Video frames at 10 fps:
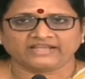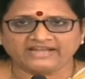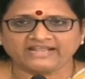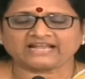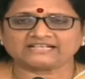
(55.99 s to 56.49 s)

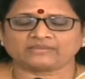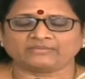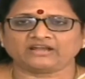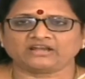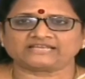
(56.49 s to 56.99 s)
ఎన్నికల
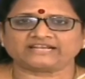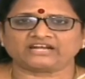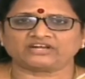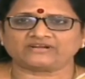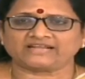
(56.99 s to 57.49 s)
సమయంలో
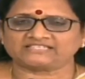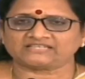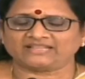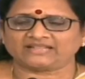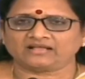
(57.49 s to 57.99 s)
జరిగినటువంటి హత్య మీద